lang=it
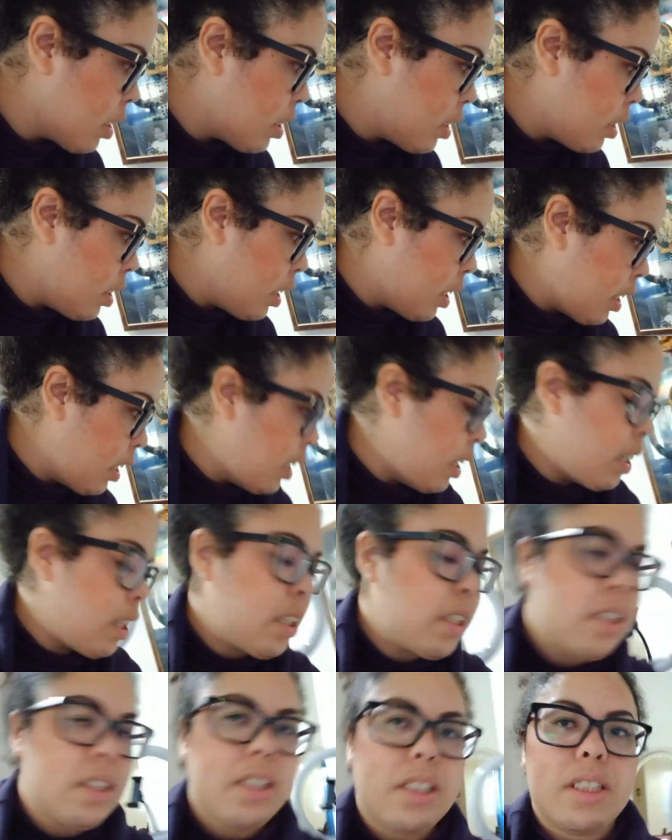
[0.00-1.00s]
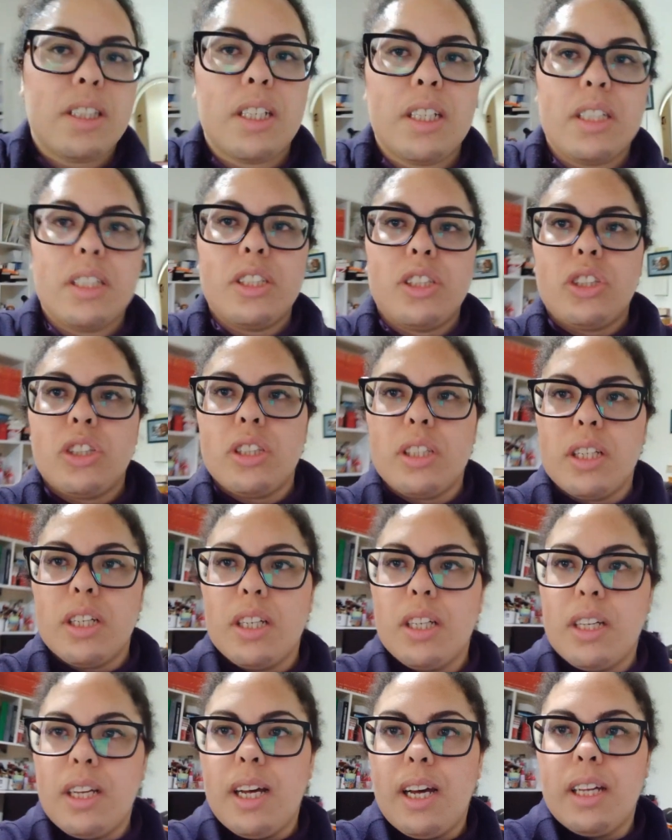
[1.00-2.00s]
sì Galaxy 13
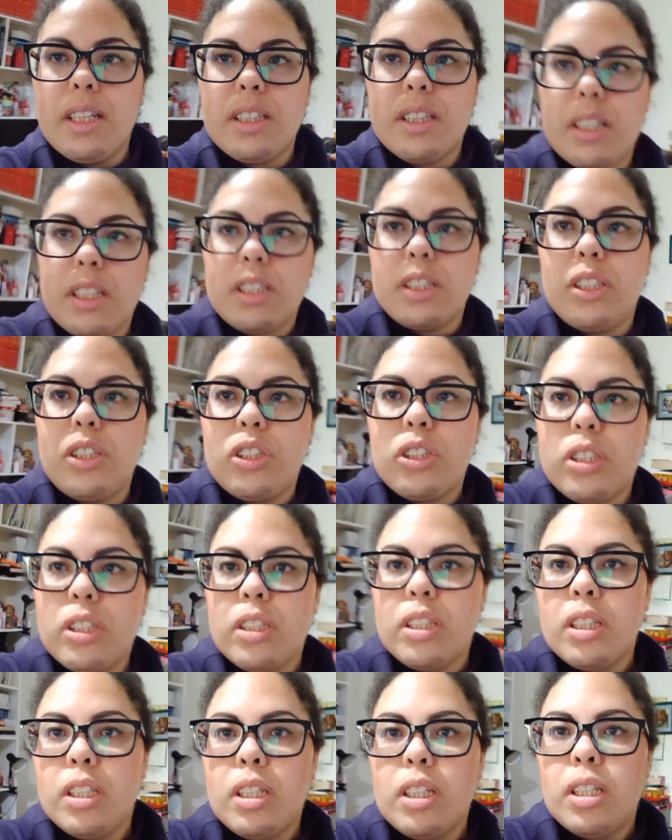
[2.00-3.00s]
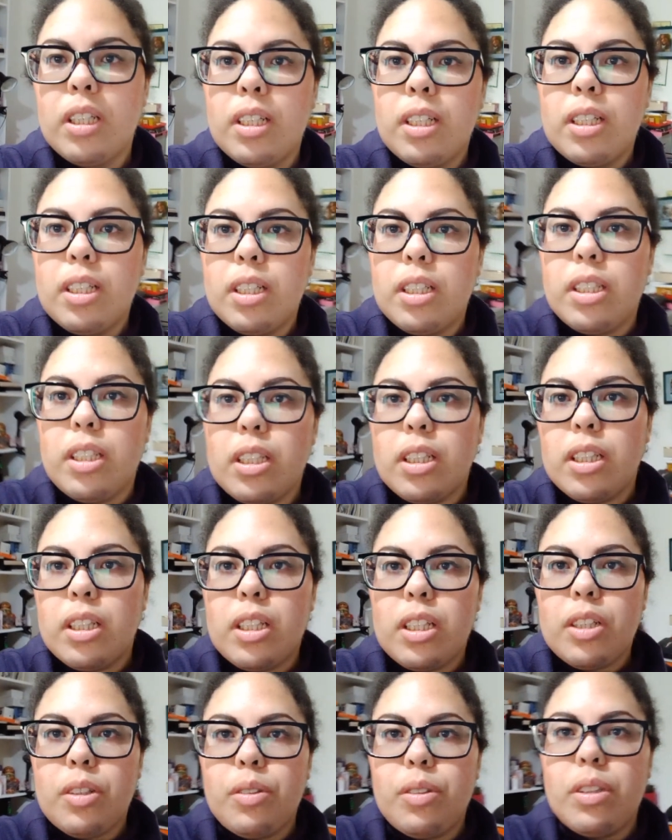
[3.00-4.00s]
eh, A13 e
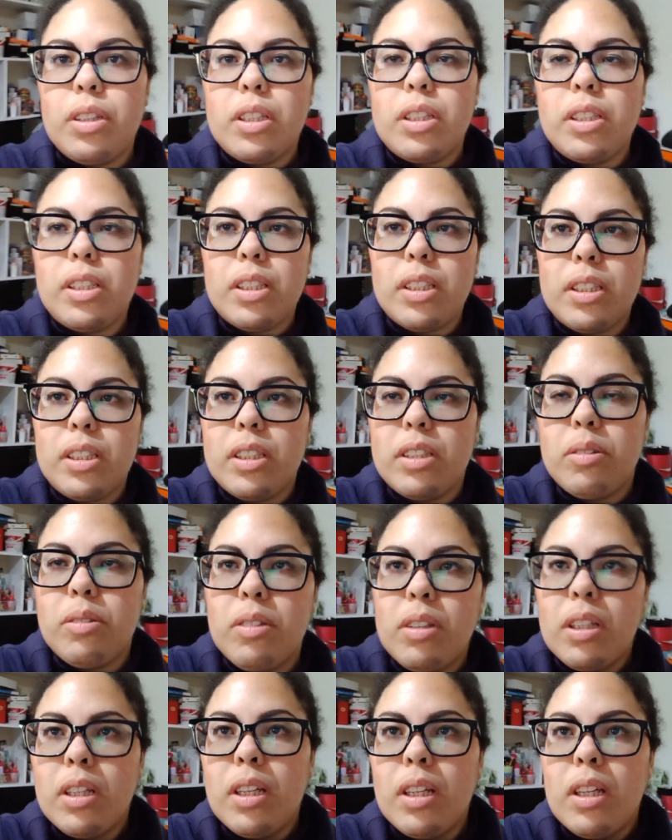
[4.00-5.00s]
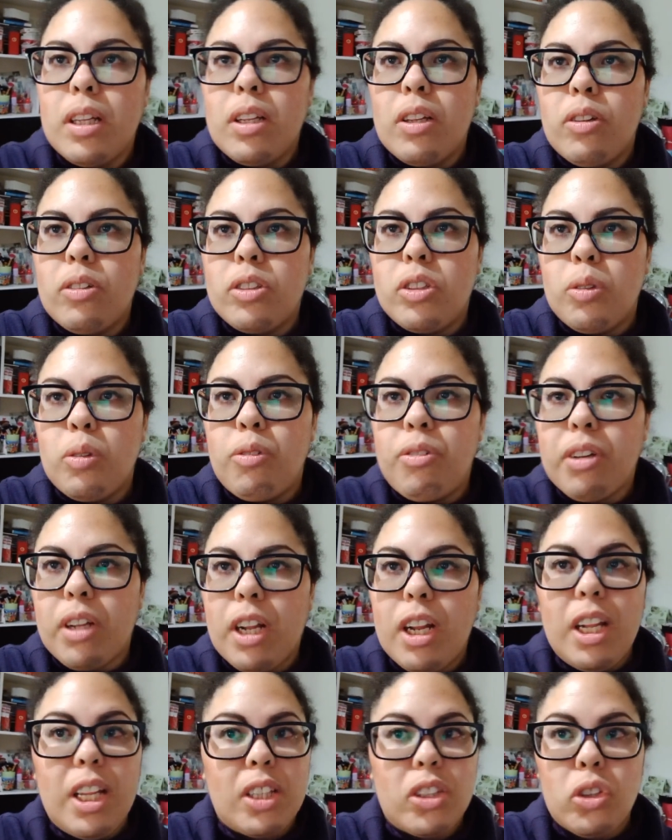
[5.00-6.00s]
niente quindi devo fare
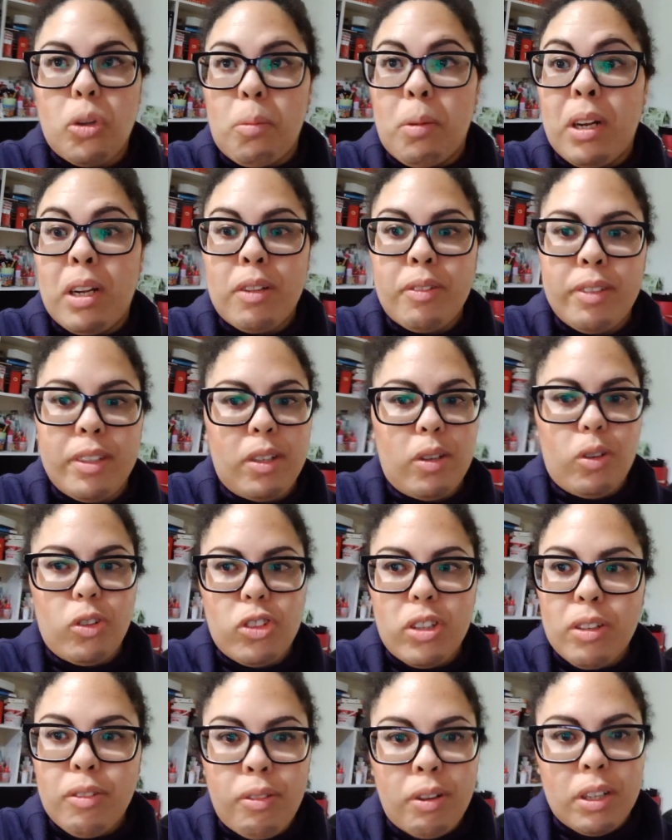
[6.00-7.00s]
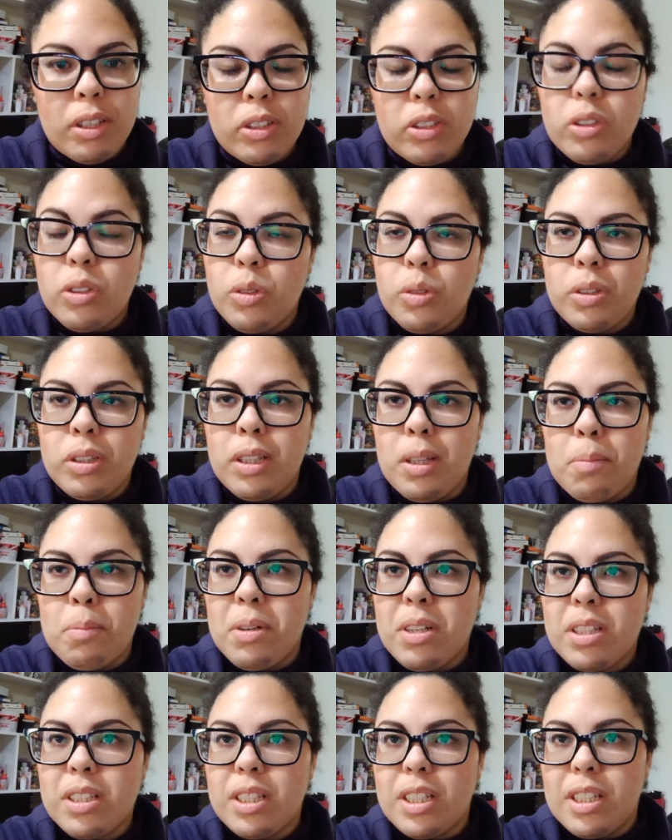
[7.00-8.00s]
il letto ma alla fine l'ho già fatto quindi
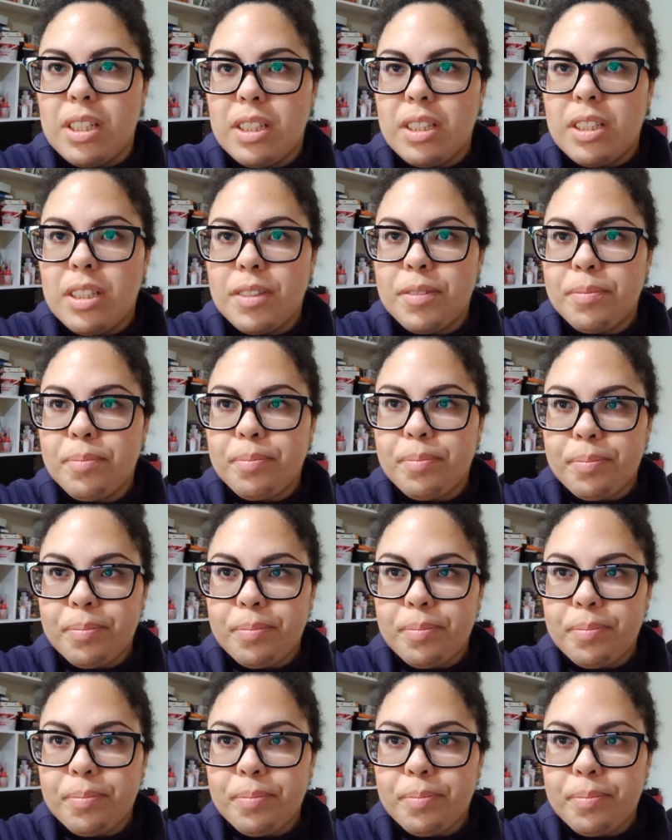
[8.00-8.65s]
pazienza